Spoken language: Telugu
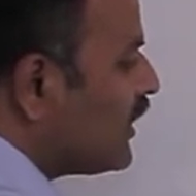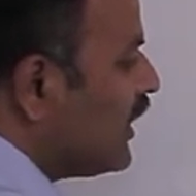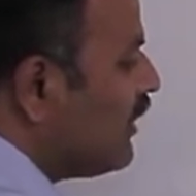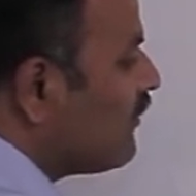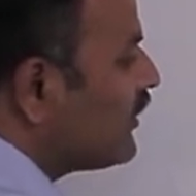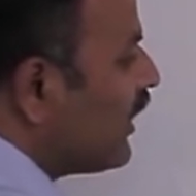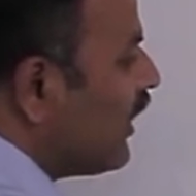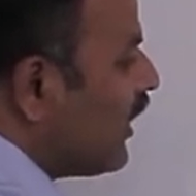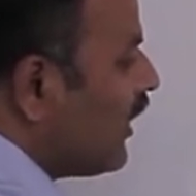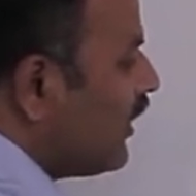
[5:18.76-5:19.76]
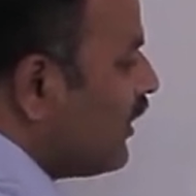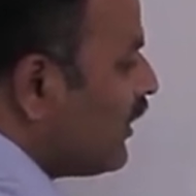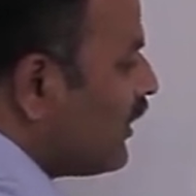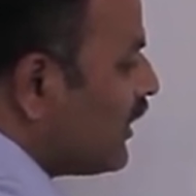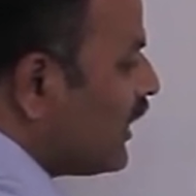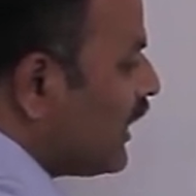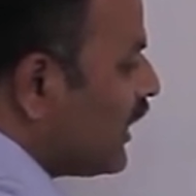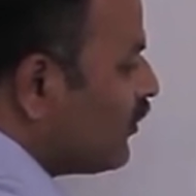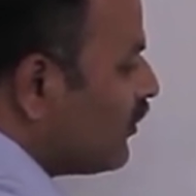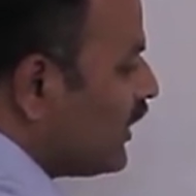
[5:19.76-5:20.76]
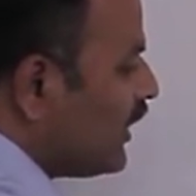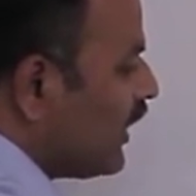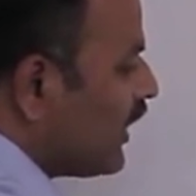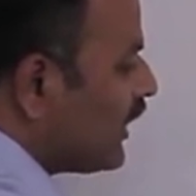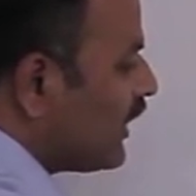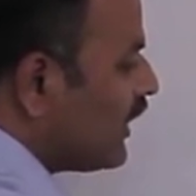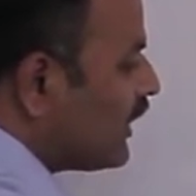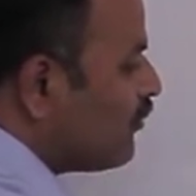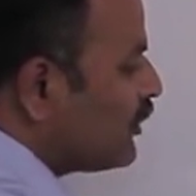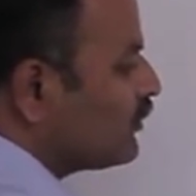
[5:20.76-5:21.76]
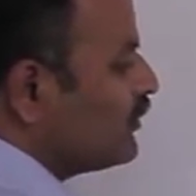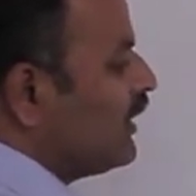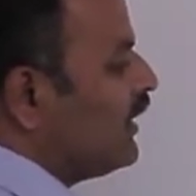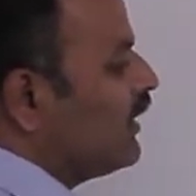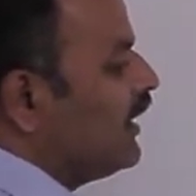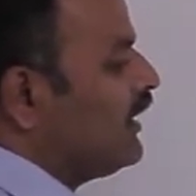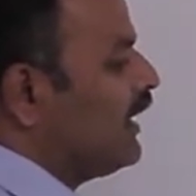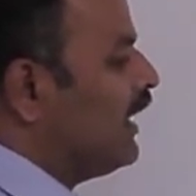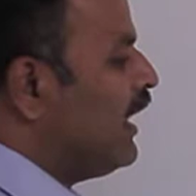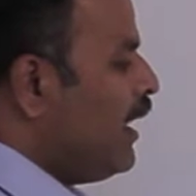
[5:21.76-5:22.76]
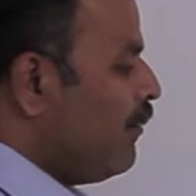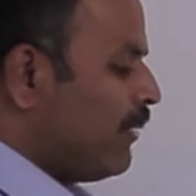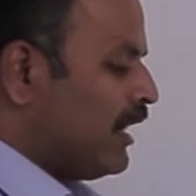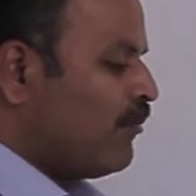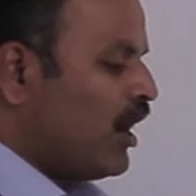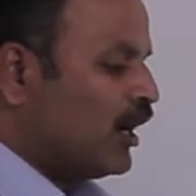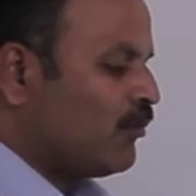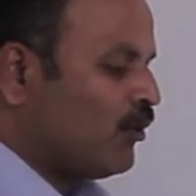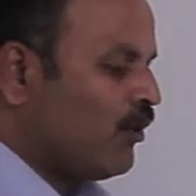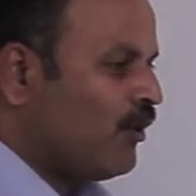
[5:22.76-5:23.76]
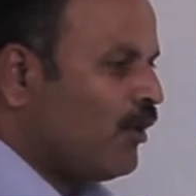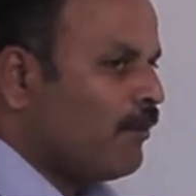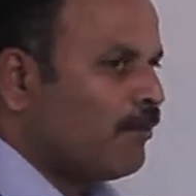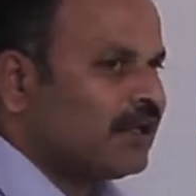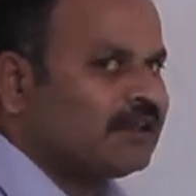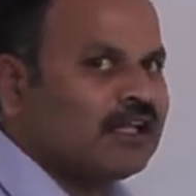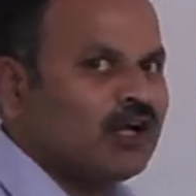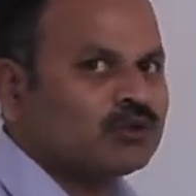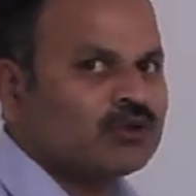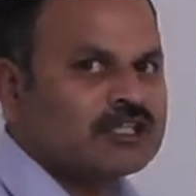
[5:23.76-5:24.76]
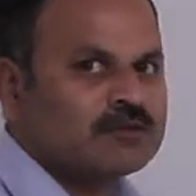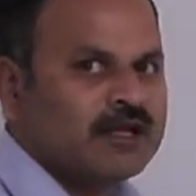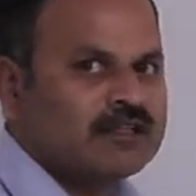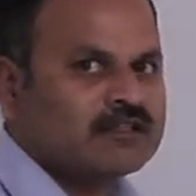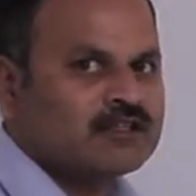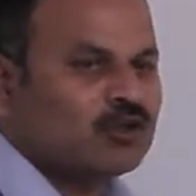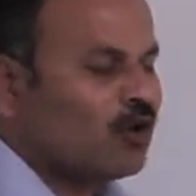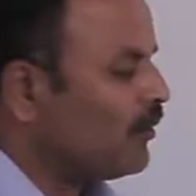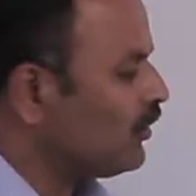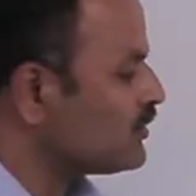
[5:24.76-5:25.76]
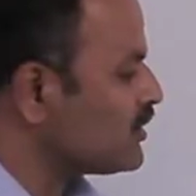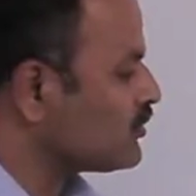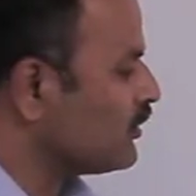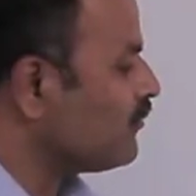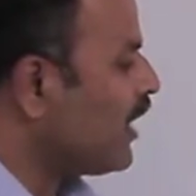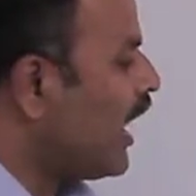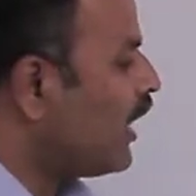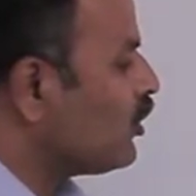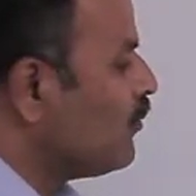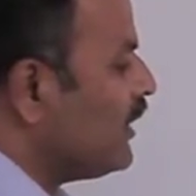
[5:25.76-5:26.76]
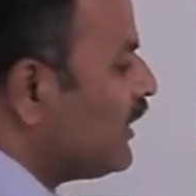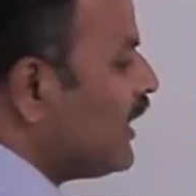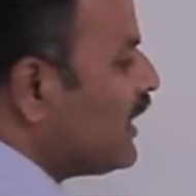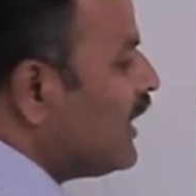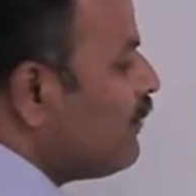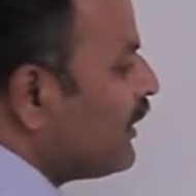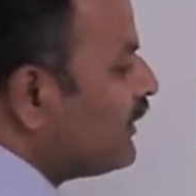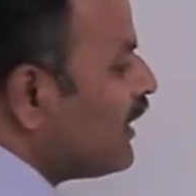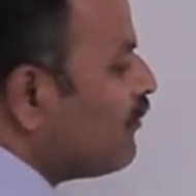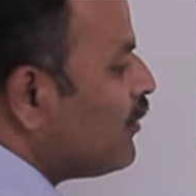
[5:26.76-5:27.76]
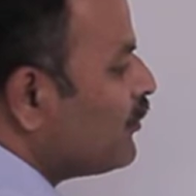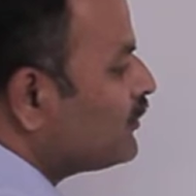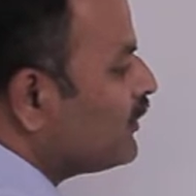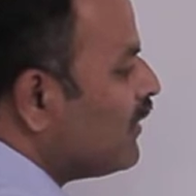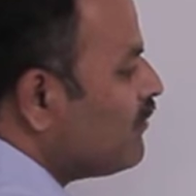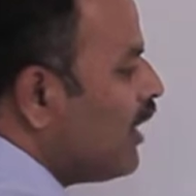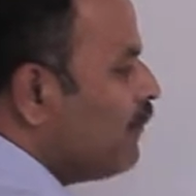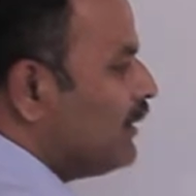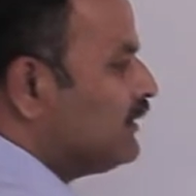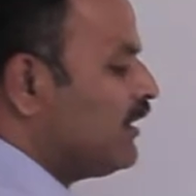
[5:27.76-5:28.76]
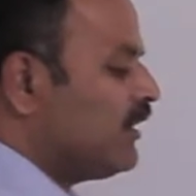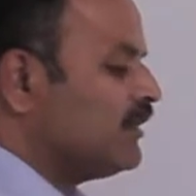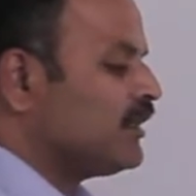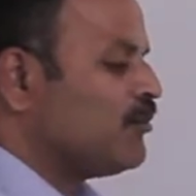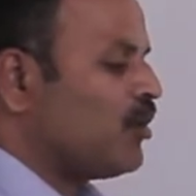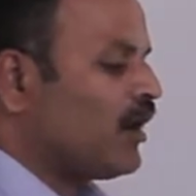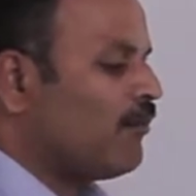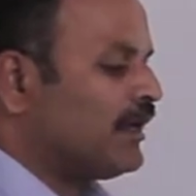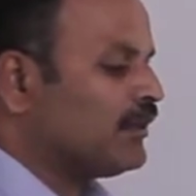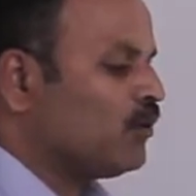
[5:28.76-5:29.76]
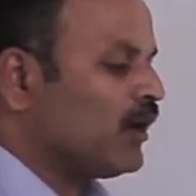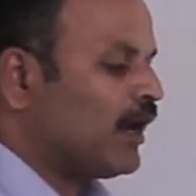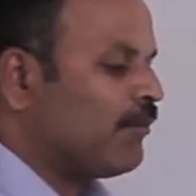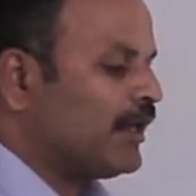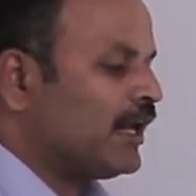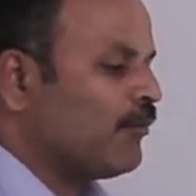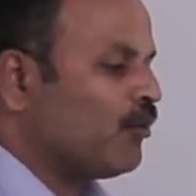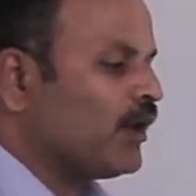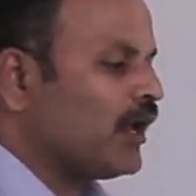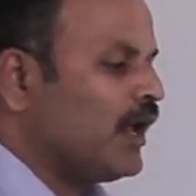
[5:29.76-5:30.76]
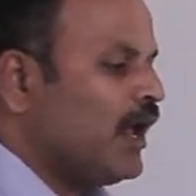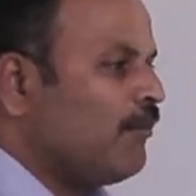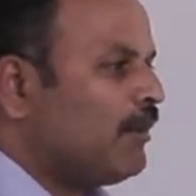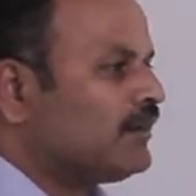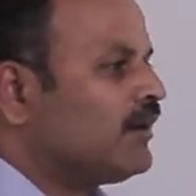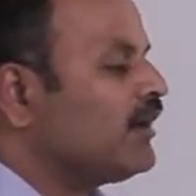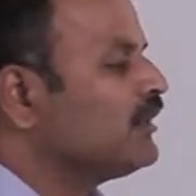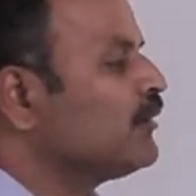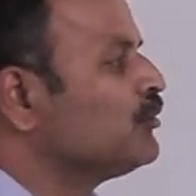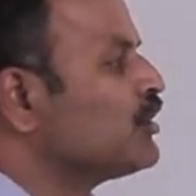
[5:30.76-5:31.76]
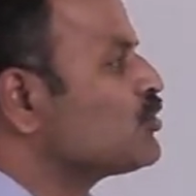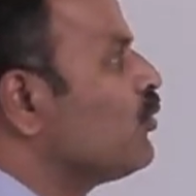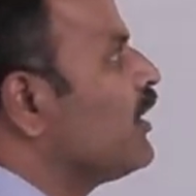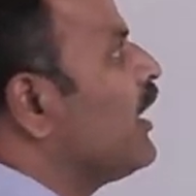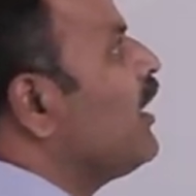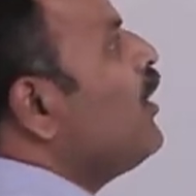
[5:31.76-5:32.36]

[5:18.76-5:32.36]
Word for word: ఈ విధంగా ఇక్కడ నుండి ఇక్కడికి నెట్టబడుతుంది అంటే పరిమాణంలో పెద్దదవుతుంది స్పీత స్థితి లోపలికి వచ్చేస్తుంది ఆటోమేటిక్గా ఈ పరిధి ఏమైపోతుంది పత్రరంధ్రం యొక్క పరిధి కూడా పెరిగిపోయి పత్రరంధ్రం తెరుచుకొని